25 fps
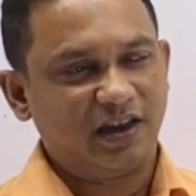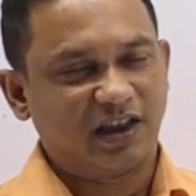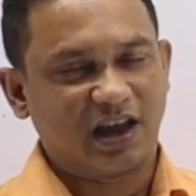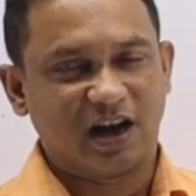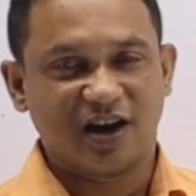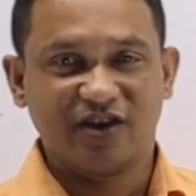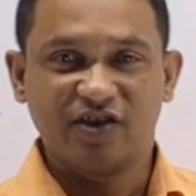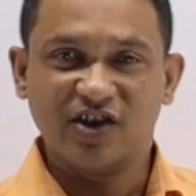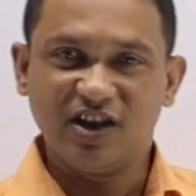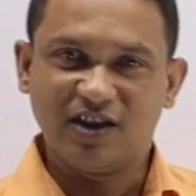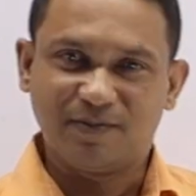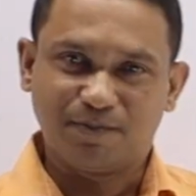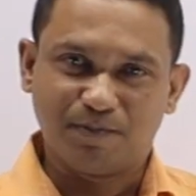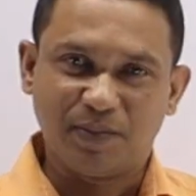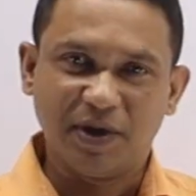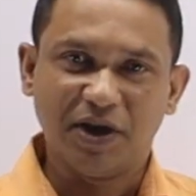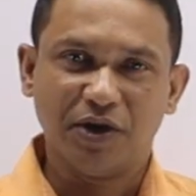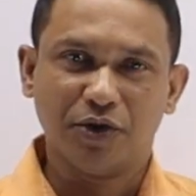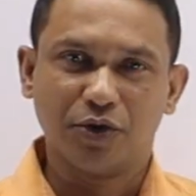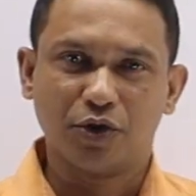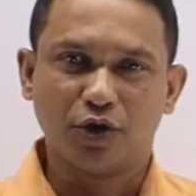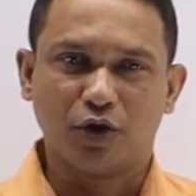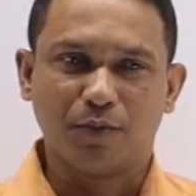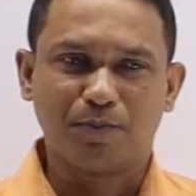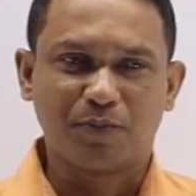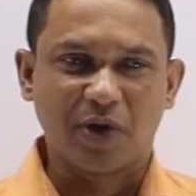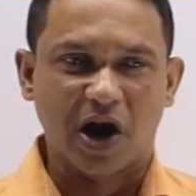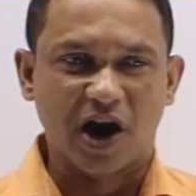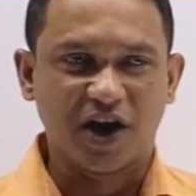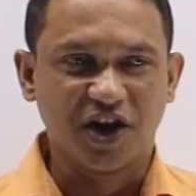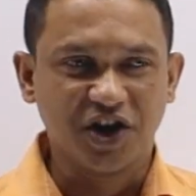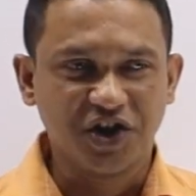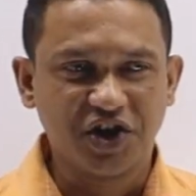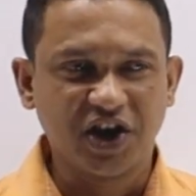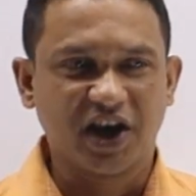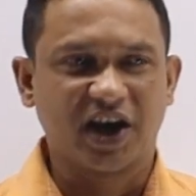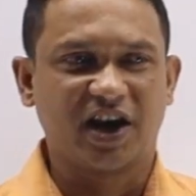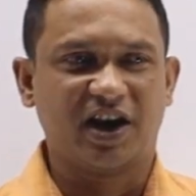তাহলে হৃৎপিণ্ড
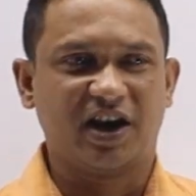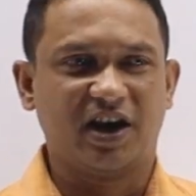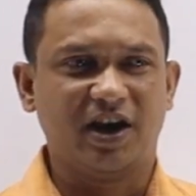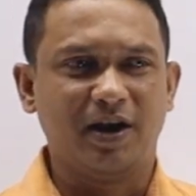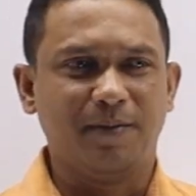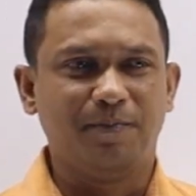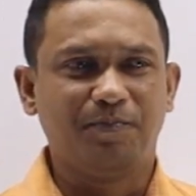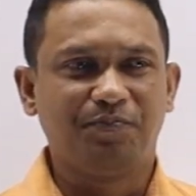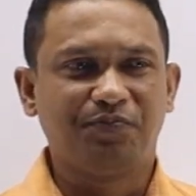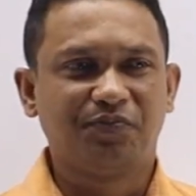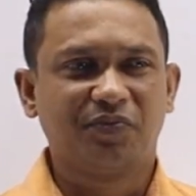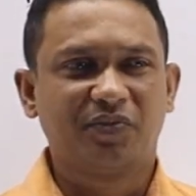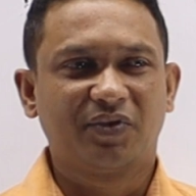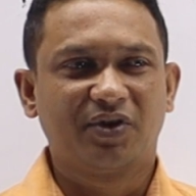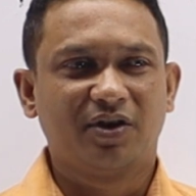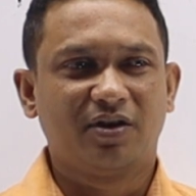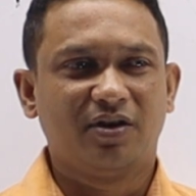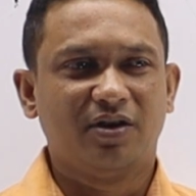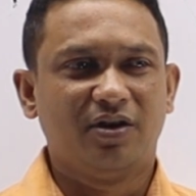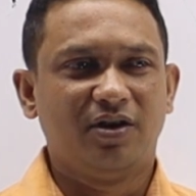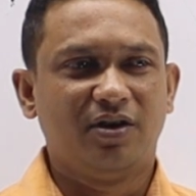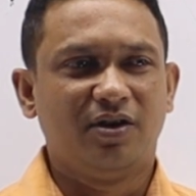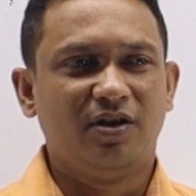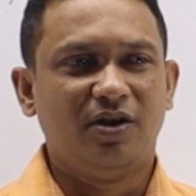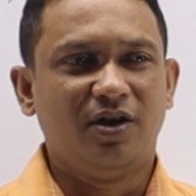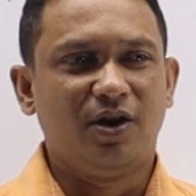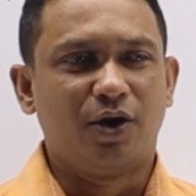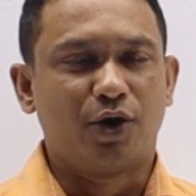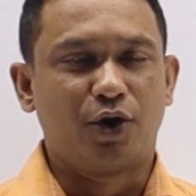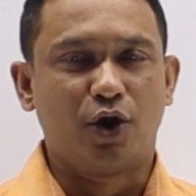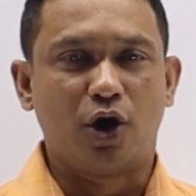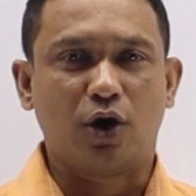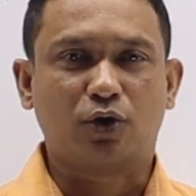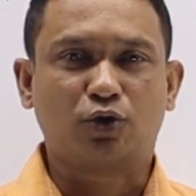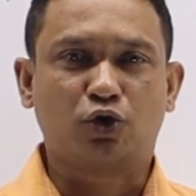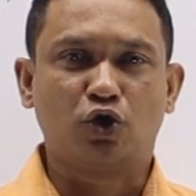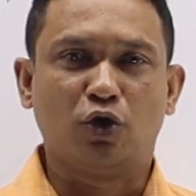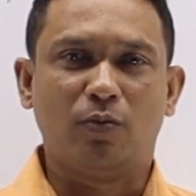প্রাণীদেহে
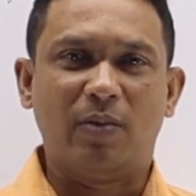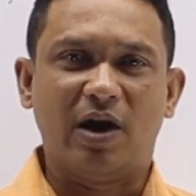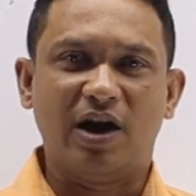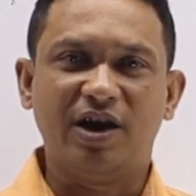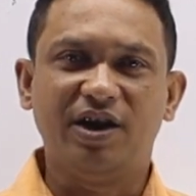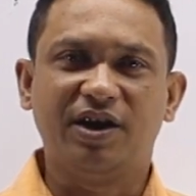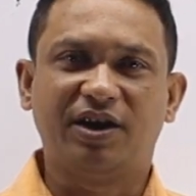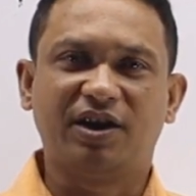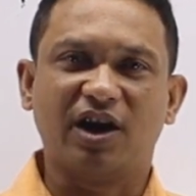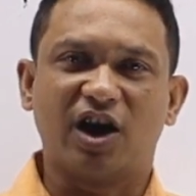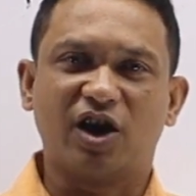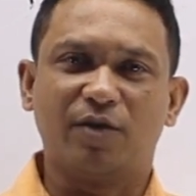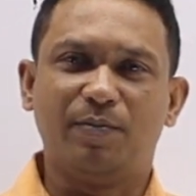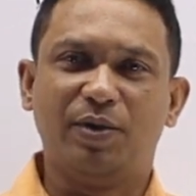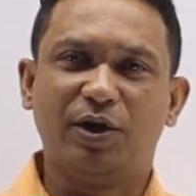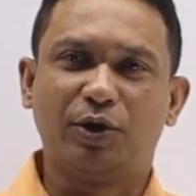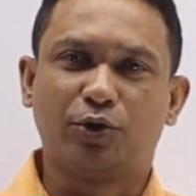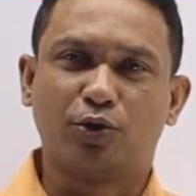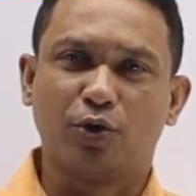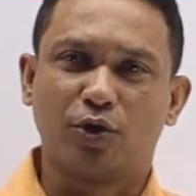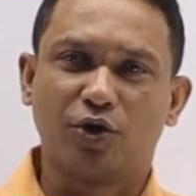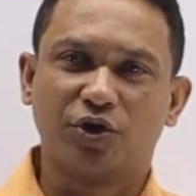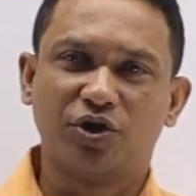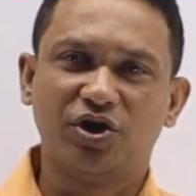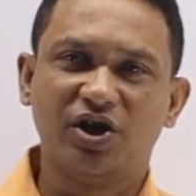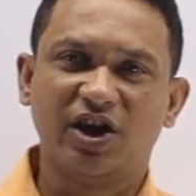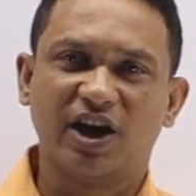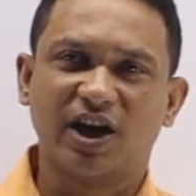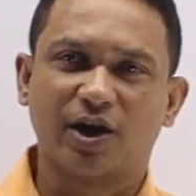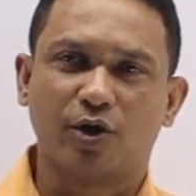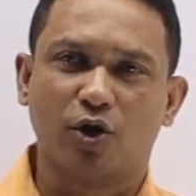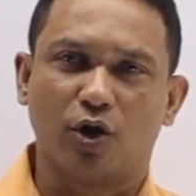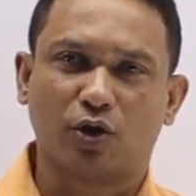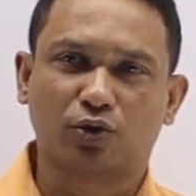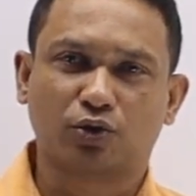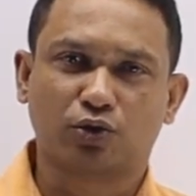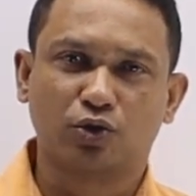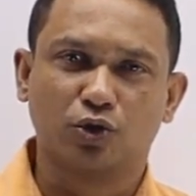রক্তবাহিকার ভিতর দিয়ে
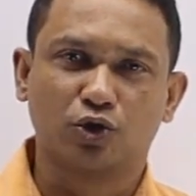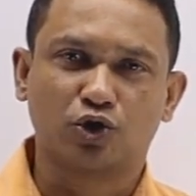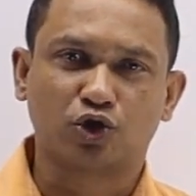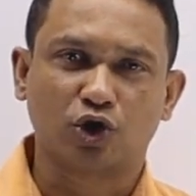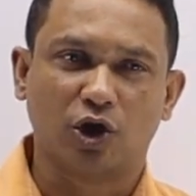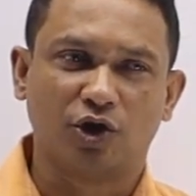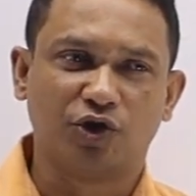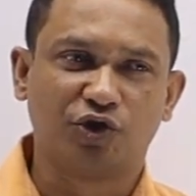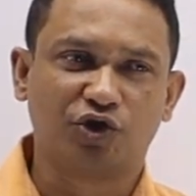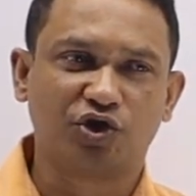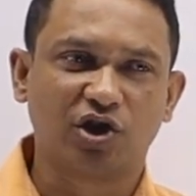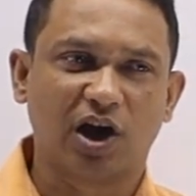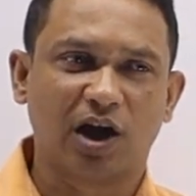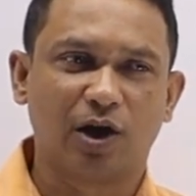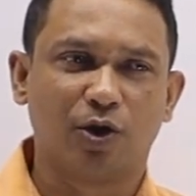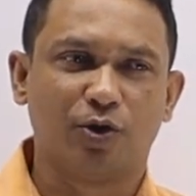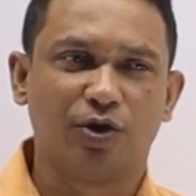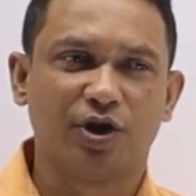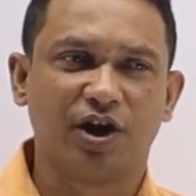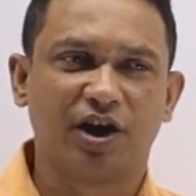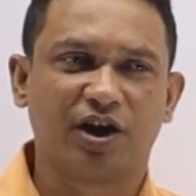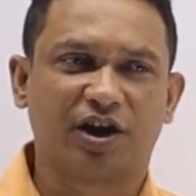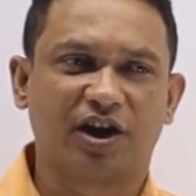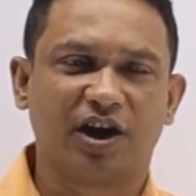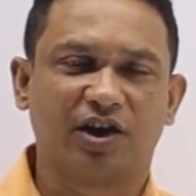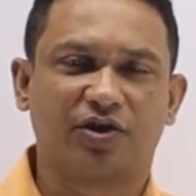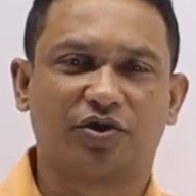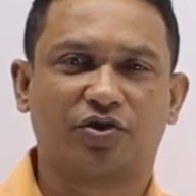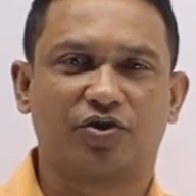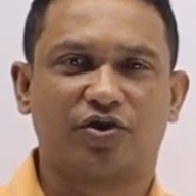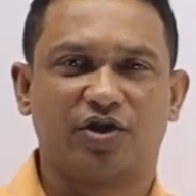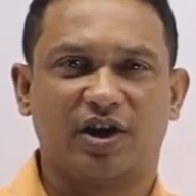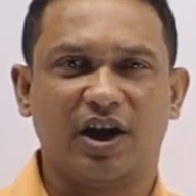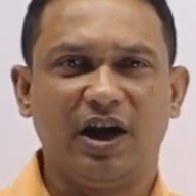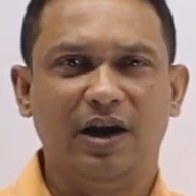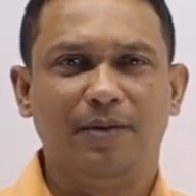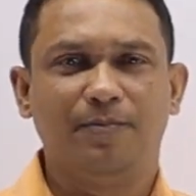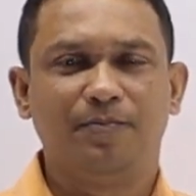রক্ত সঞ্চালনের
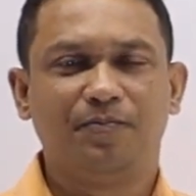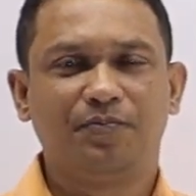ক্ষেত্রে